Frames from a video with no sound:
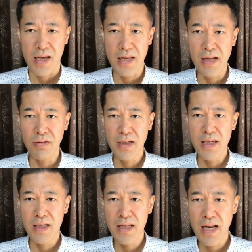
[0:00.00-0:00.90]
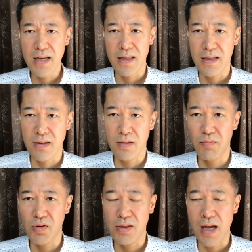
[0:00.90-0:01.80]
エネルギー切れになって
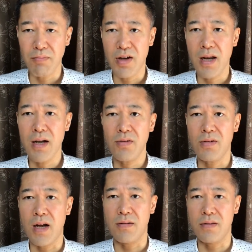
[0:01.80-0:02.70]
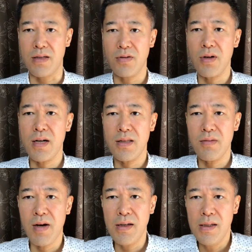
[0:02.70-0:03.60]
もう何もやらんようになるんで、それが一
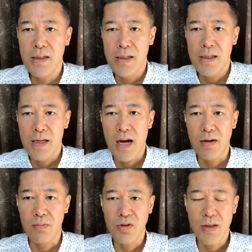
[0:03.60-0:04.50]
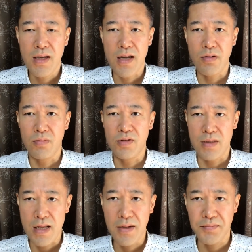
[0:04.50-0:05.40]
番もったいないと思うん
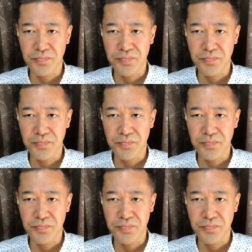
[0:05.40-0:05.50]
でね、